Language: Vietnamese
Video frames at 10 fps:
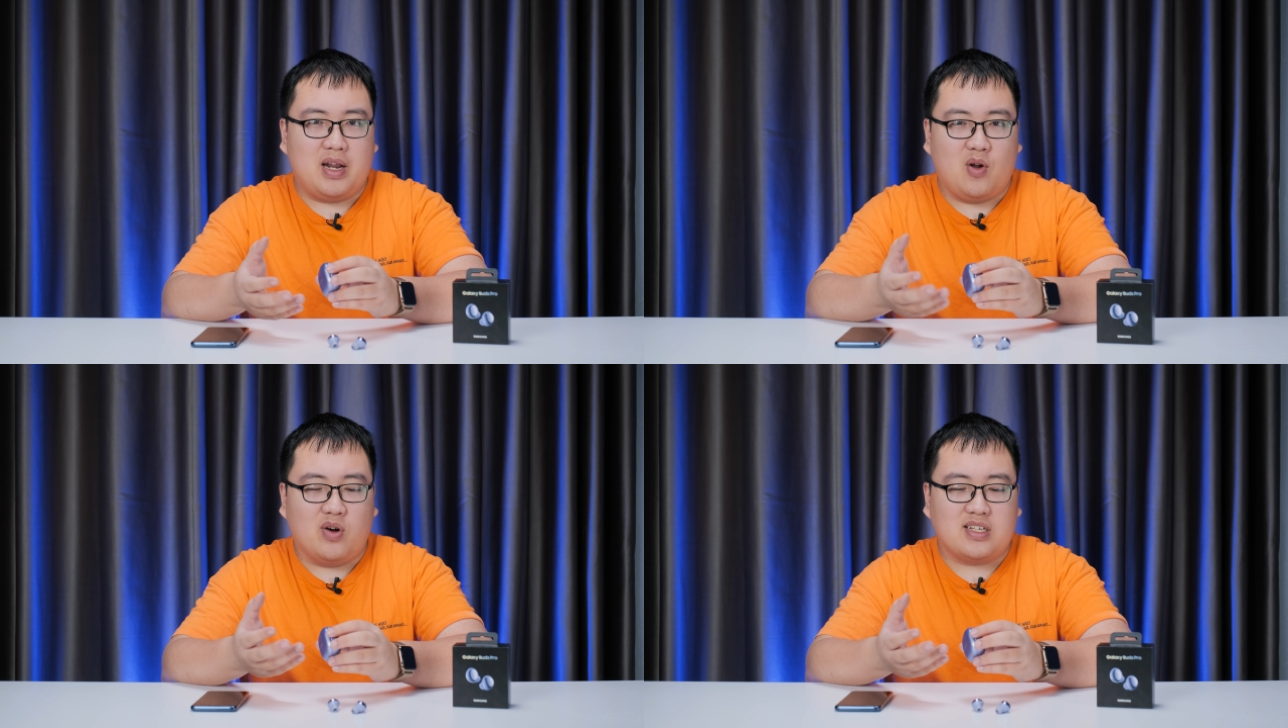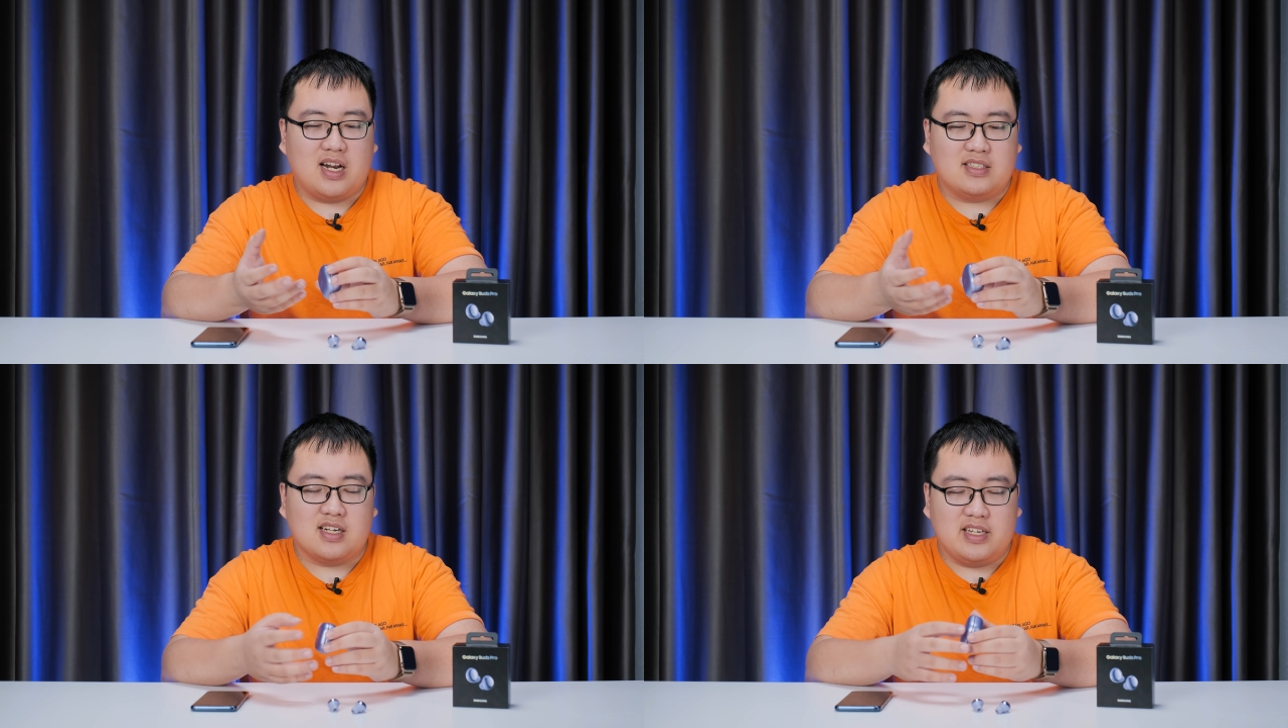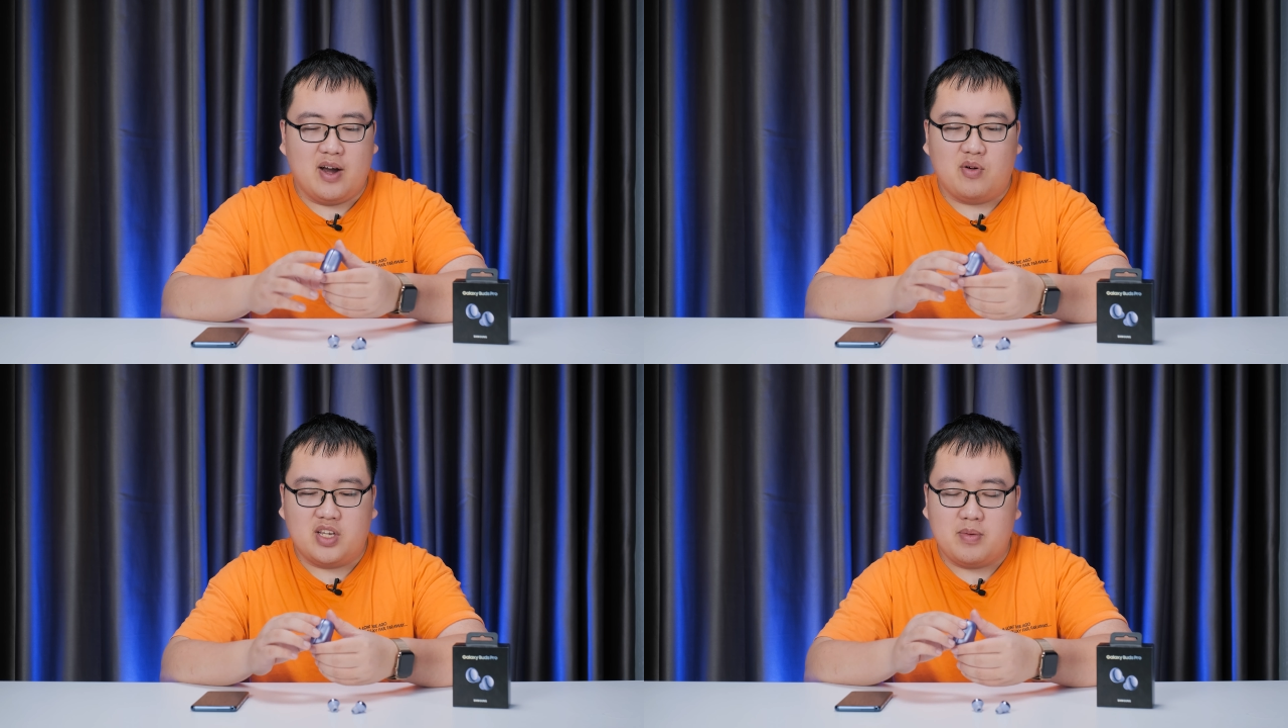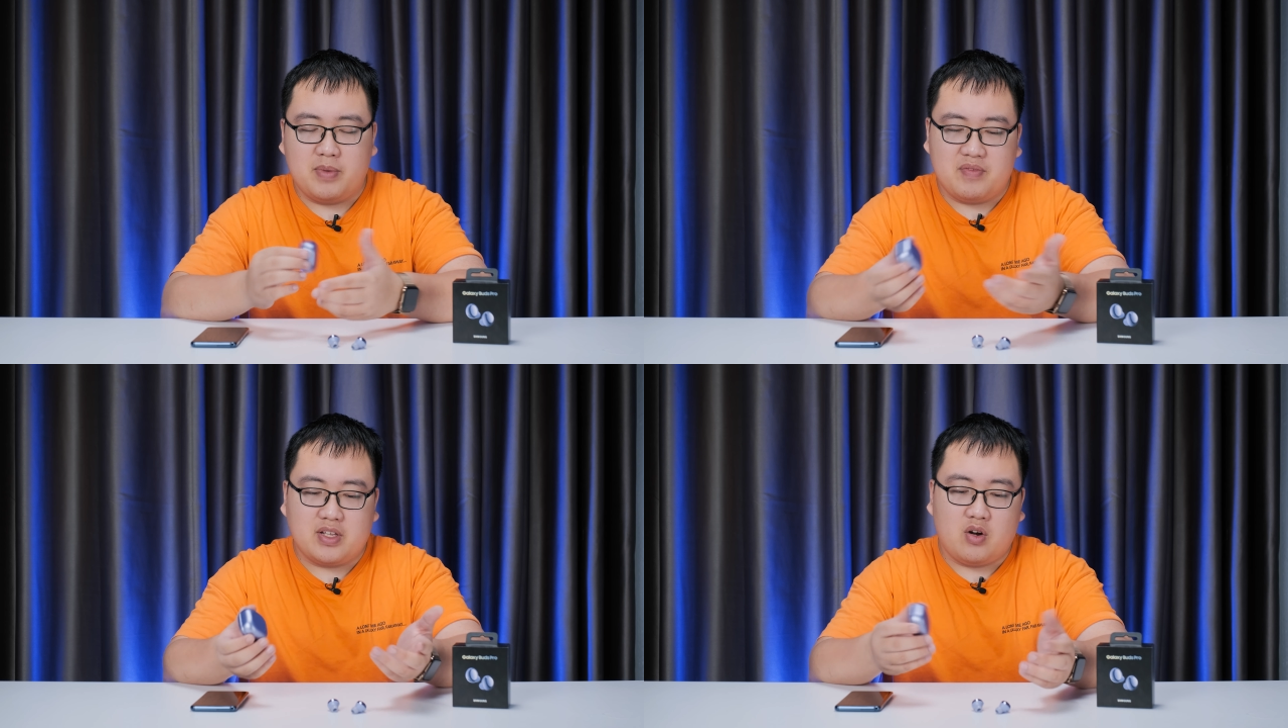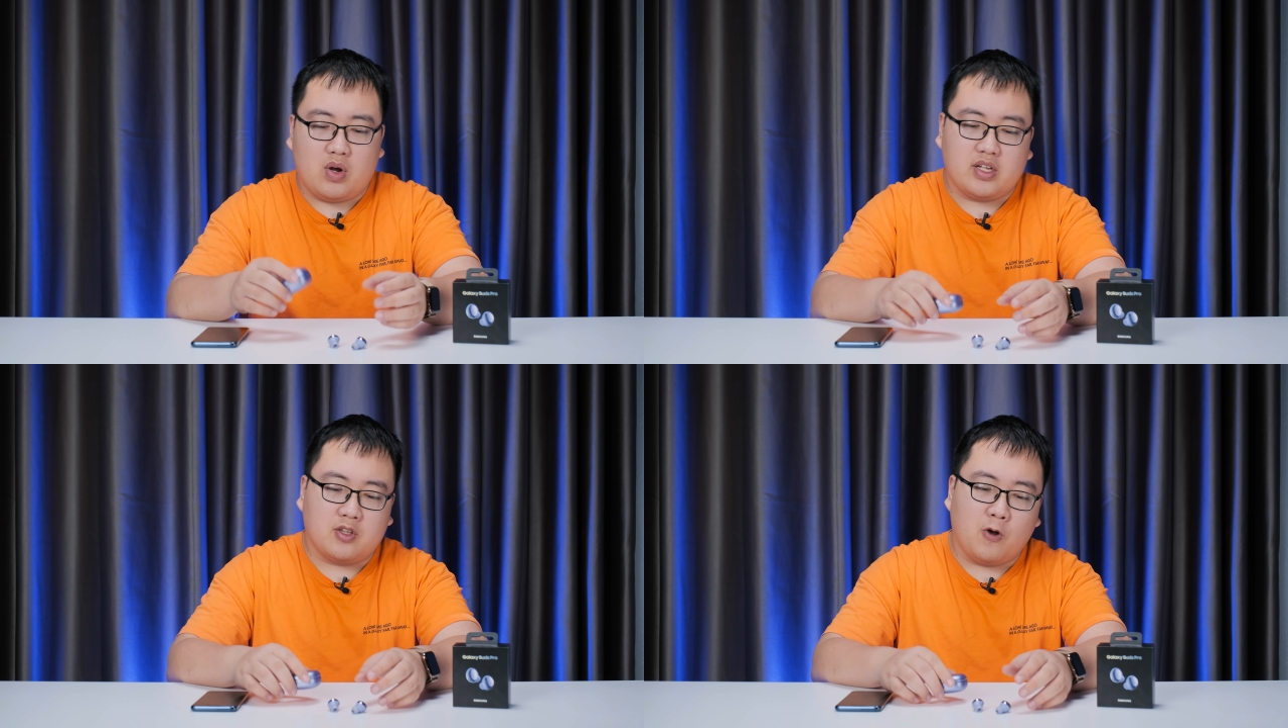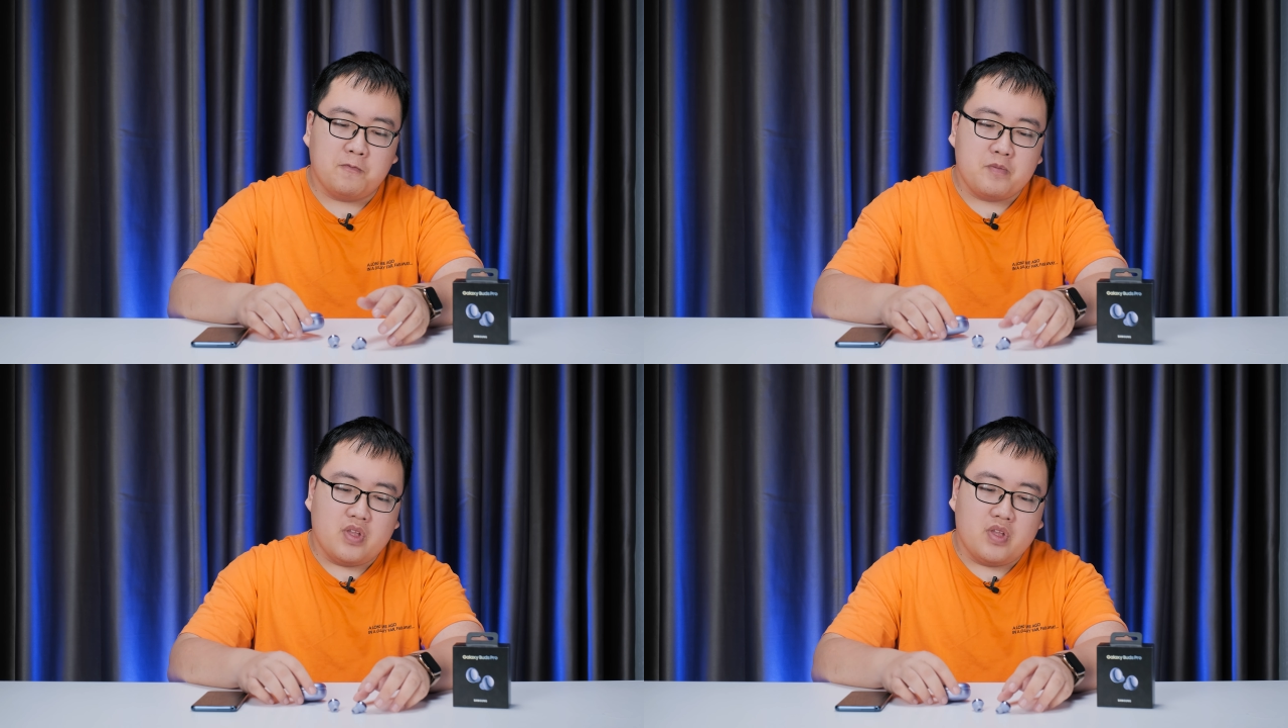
lôi ra lần sờ nhiều, nhưng mà mình vẫn thấy nó hoàn thiện tốt.